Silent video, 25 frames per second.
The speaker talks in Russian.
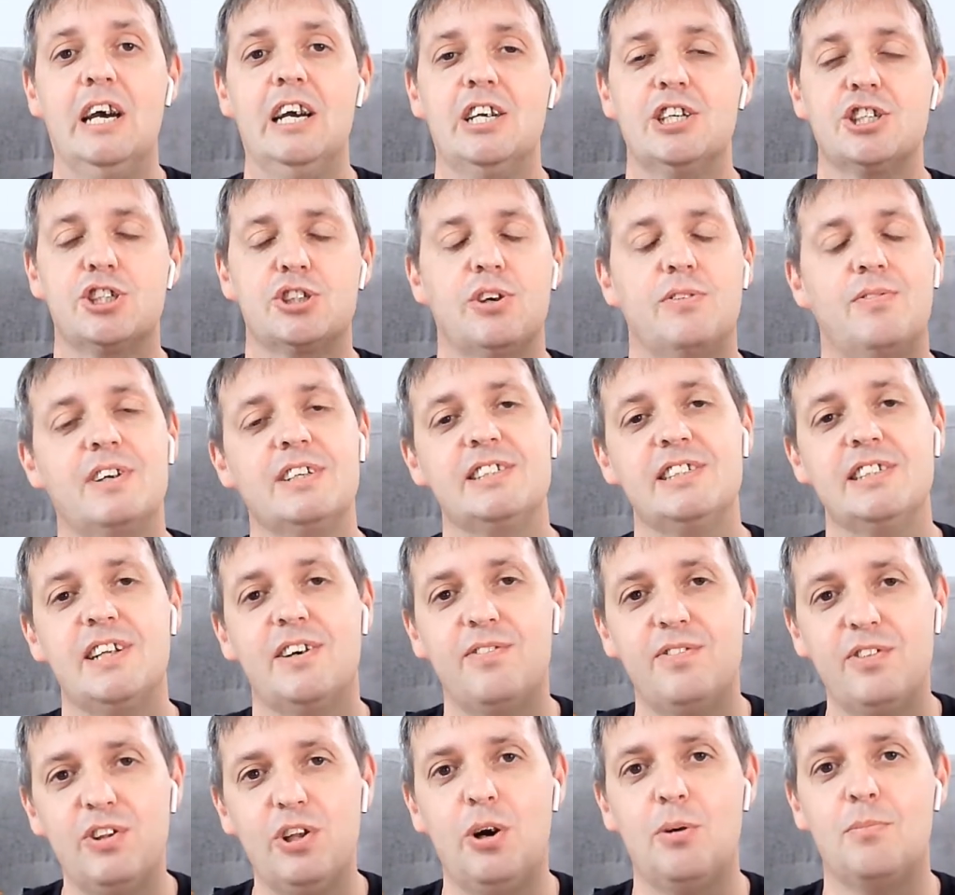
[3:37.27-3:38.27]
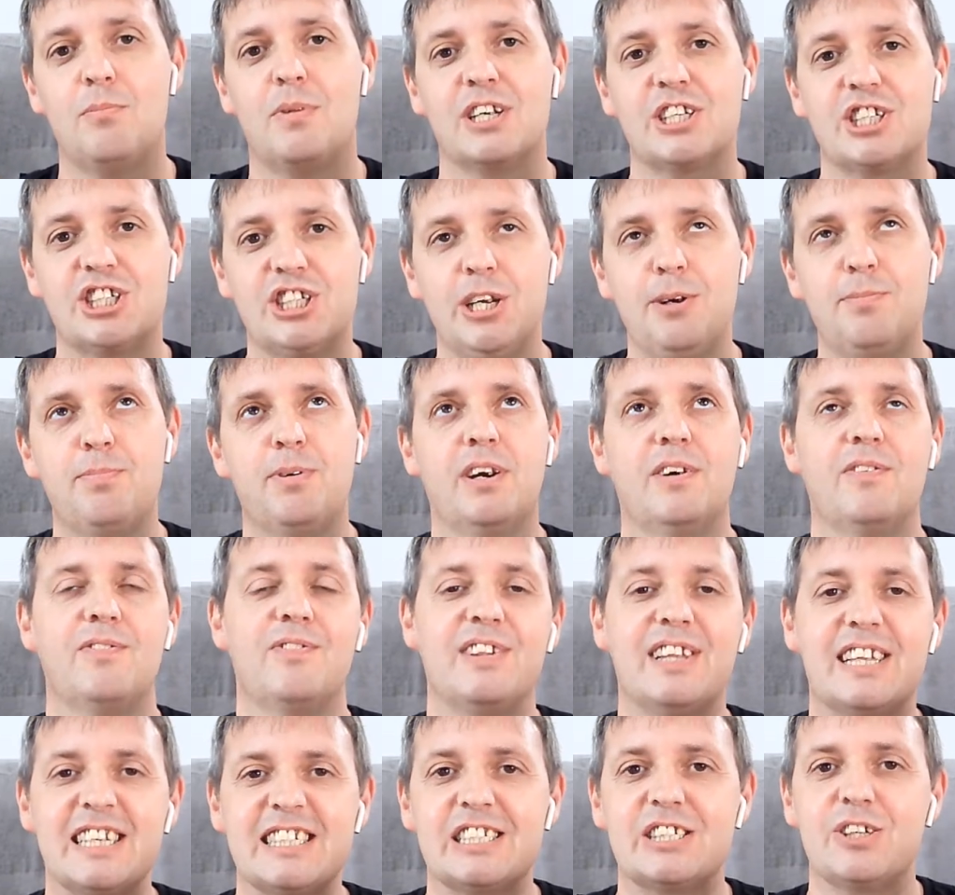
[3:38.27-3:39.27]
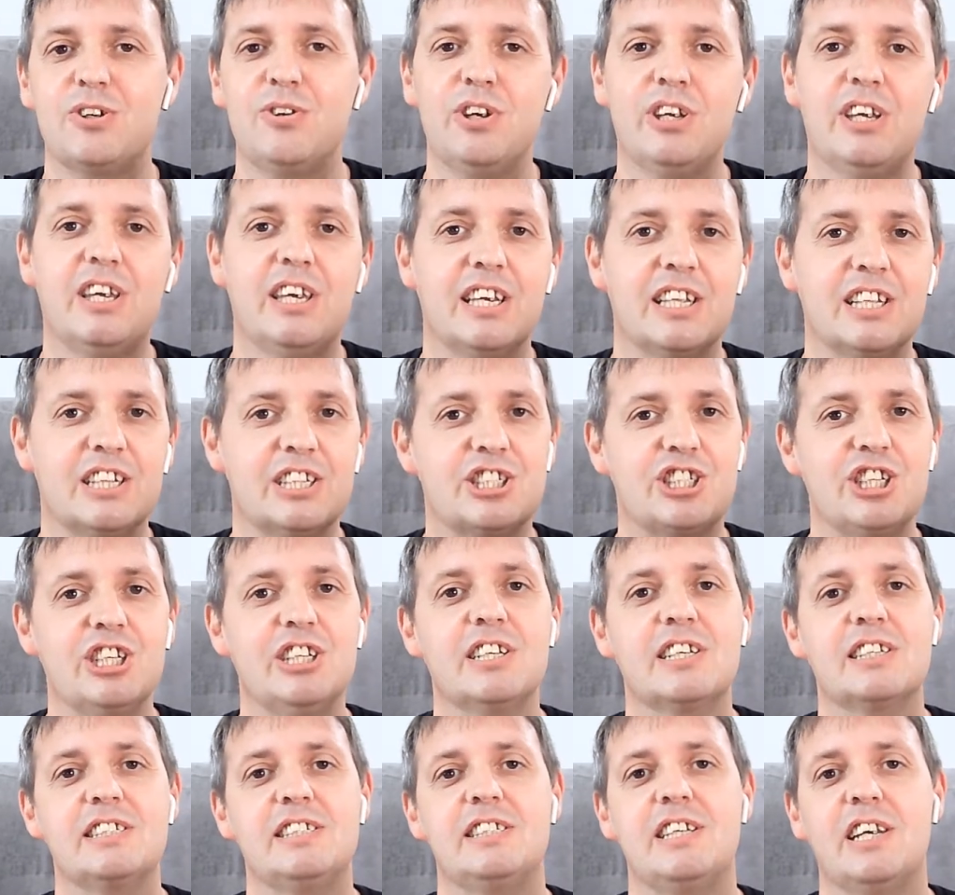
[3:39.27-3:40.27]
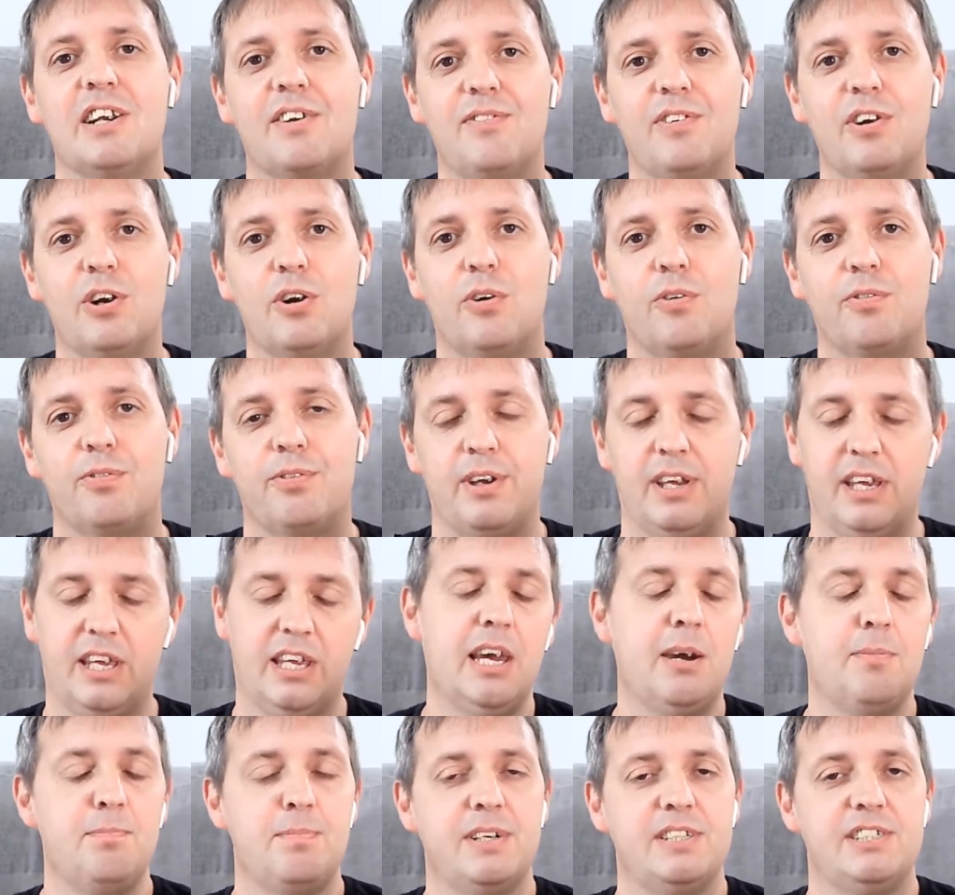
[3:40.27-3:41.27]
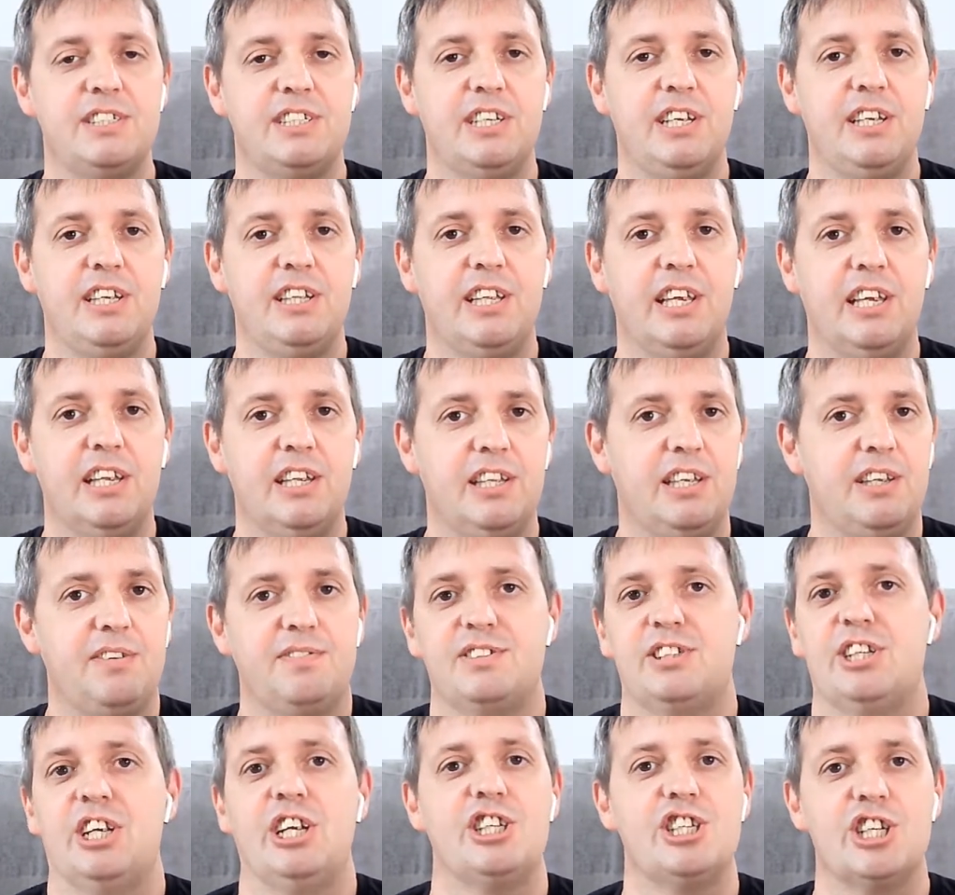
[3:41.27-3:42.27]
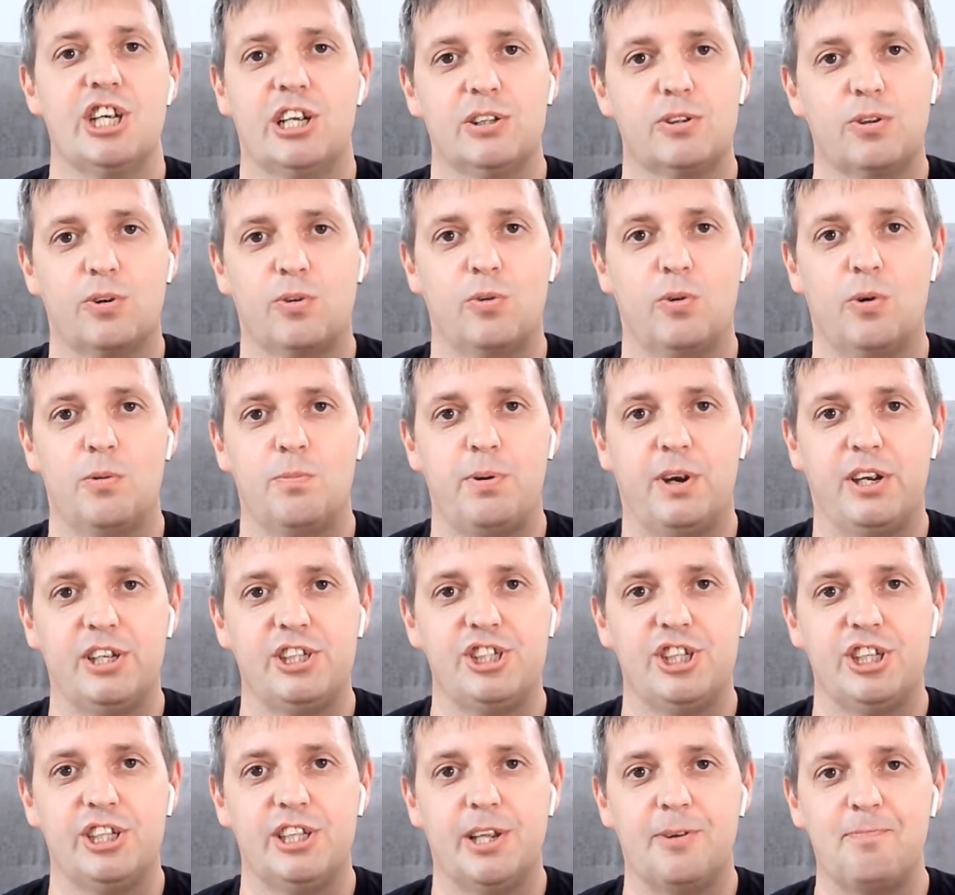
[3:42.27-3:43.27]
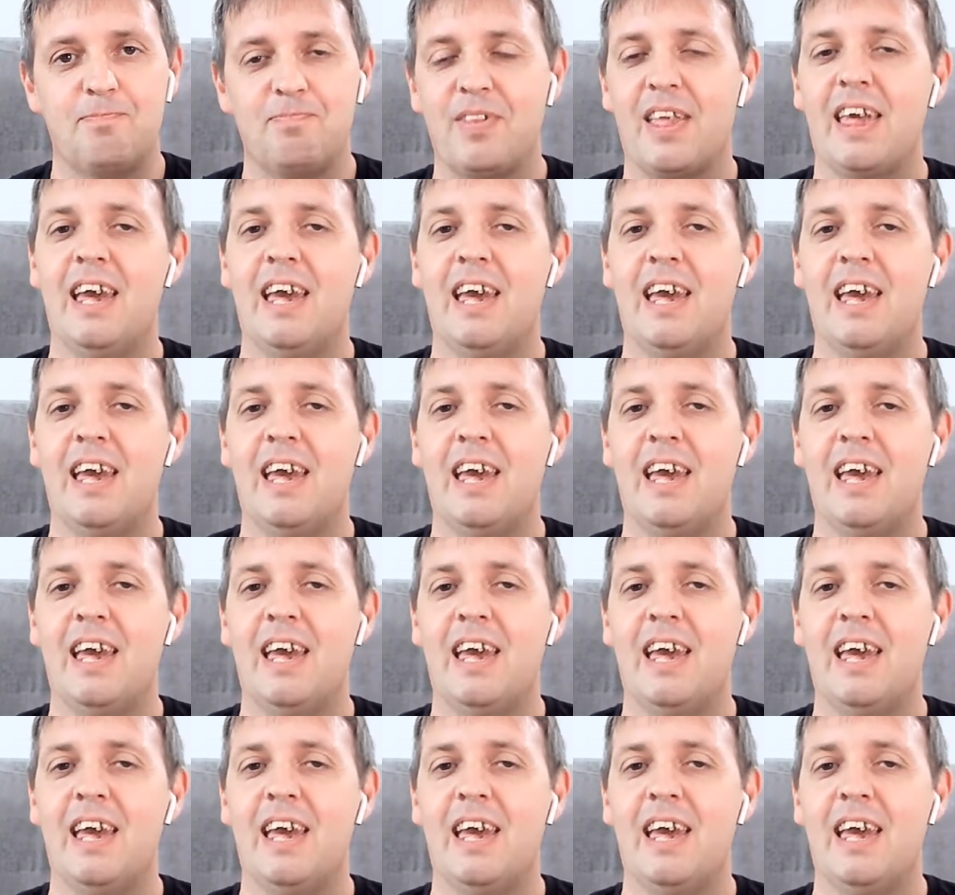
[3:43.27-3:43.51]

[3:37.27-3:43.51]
что в основном ошибка в настройке Nginx серверов, и я по сей день не встречал другой причины.